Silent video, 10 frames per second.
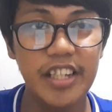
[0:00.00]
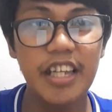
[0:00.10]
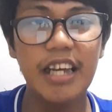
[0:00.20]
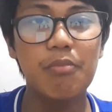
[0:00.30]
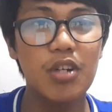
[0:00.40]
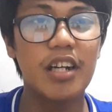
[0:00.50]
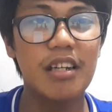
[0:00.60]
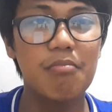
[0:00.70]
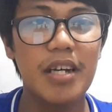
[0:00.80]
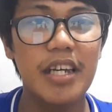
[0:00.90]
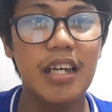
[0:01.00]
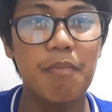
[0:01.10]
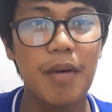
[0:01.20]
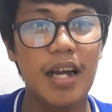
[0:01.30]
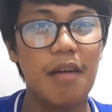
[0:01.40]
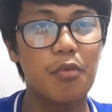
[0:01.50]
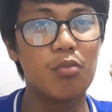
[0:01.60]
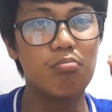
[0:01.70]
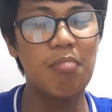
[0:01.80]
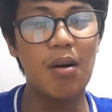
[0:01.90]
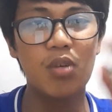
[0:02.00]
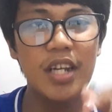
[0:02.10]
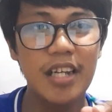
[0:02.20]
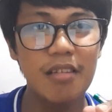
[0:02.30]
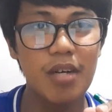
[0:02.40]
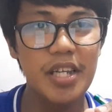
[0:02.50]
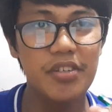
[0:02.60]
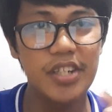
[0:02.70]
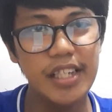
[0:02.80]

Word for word: idikit mo lang ng maigi para kung maulanan man yun,